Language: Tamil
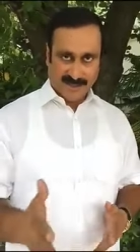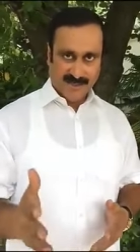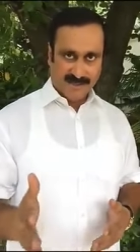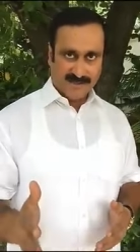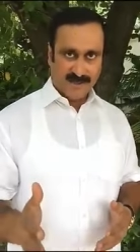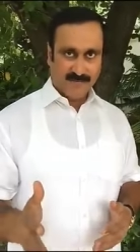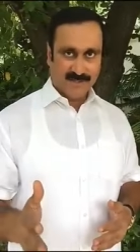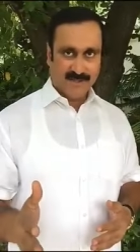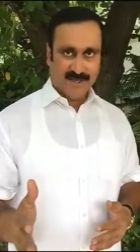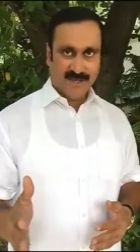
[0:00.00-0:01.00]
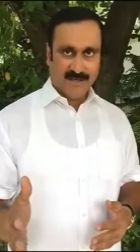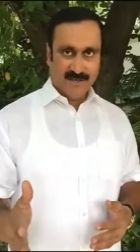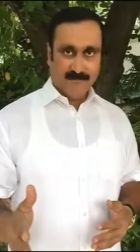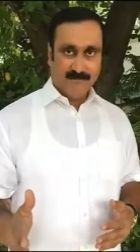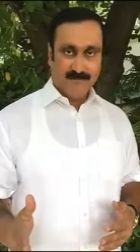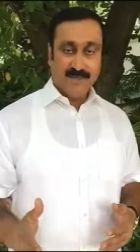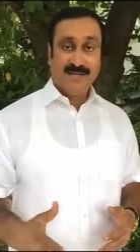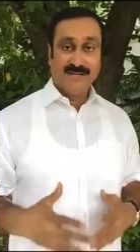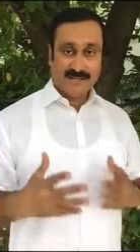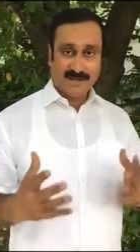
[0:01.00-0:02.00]
ஜல்லிக்கட்டுக்கு பாத்தீங்கன்னா
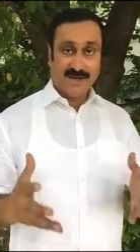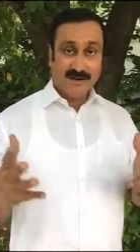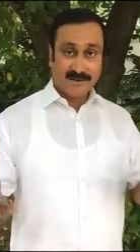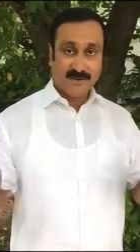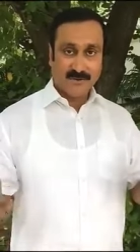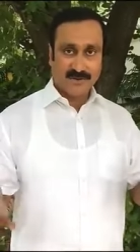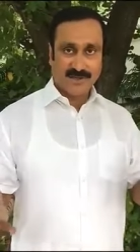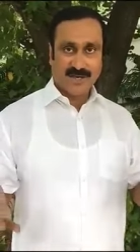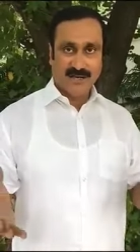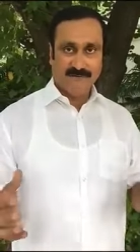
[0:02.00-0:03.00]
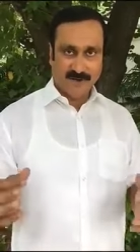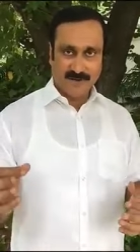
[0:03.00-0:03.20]
இளைஞர்கள் அழுத்தம் கொடுத்ததுனால